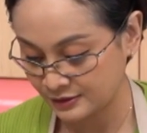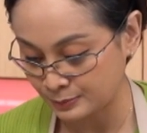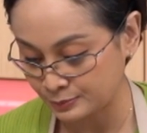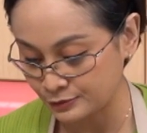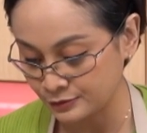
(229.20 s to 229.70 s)

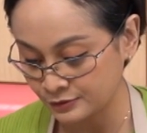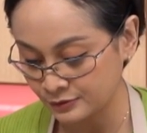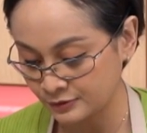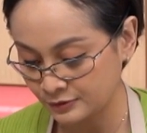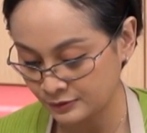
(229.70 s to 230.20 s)
tepung,
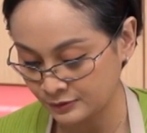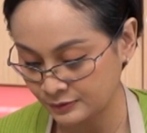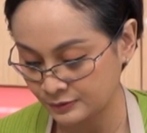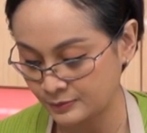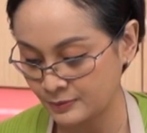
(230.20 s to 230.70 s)

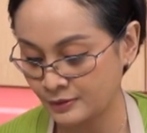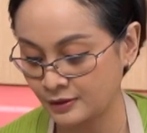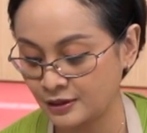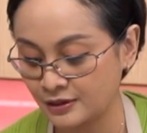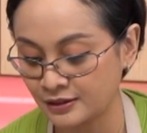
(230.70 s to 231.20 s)

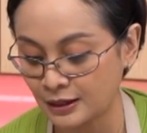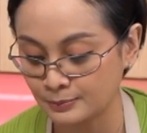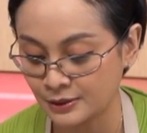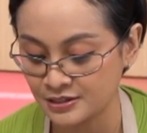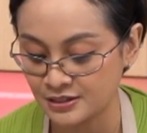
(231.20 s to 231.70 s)
kita
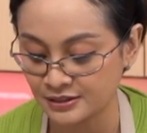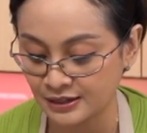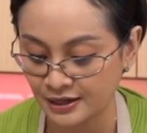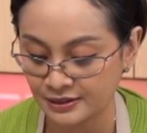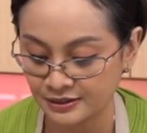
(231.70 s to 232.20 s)
tambah sedikit
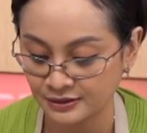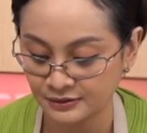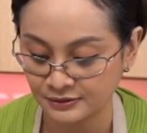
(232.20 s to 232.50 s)
air.